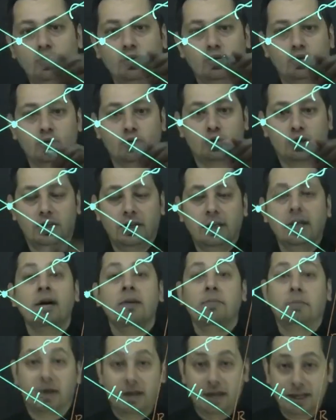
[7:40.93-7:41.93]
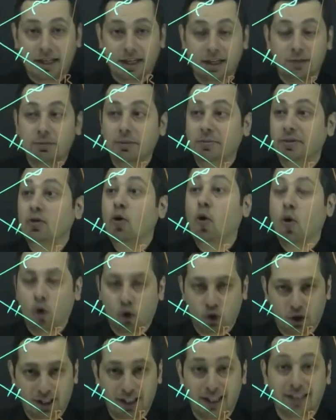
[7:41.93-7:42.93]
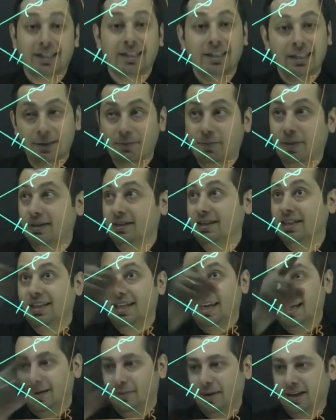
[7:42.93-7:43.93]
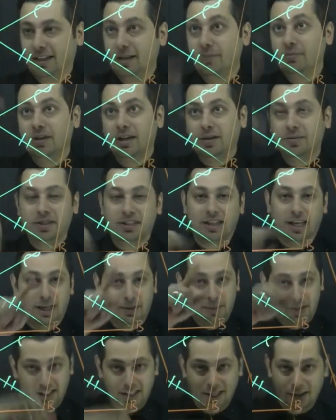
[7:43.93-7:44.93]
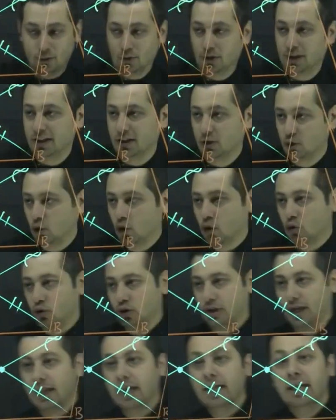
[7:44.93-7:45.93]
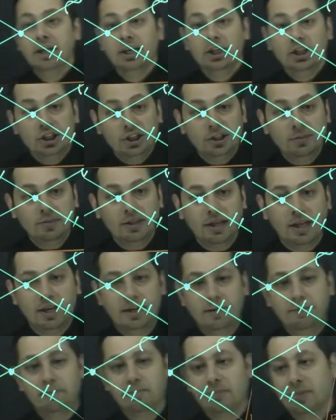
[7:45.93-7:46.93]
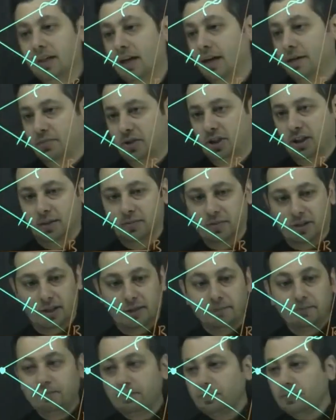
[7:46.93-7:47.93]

Biliyorsunuz ki paralel birbirini ortalar. İspatı da kelebekte birebir kelebeğinden dolayıydı. Çok güzel. Şimdi gelelim ne yapacağımıza.